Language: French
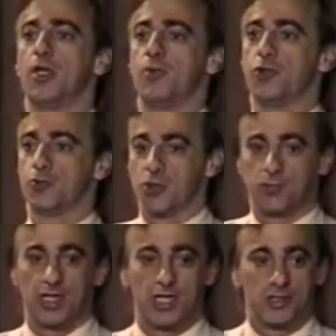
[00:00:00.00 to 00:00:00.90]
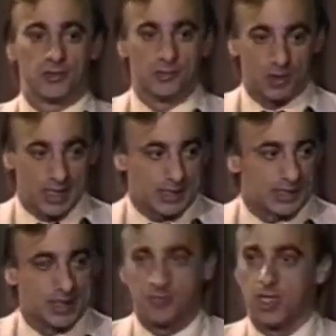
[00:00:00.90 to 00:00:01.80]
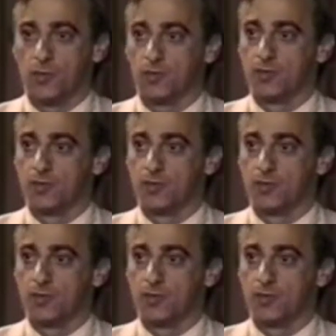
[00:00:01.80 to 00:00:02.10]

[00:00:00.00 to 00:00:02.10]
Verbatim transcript: et puis je me suis rendu euh, à la clinique Mayo.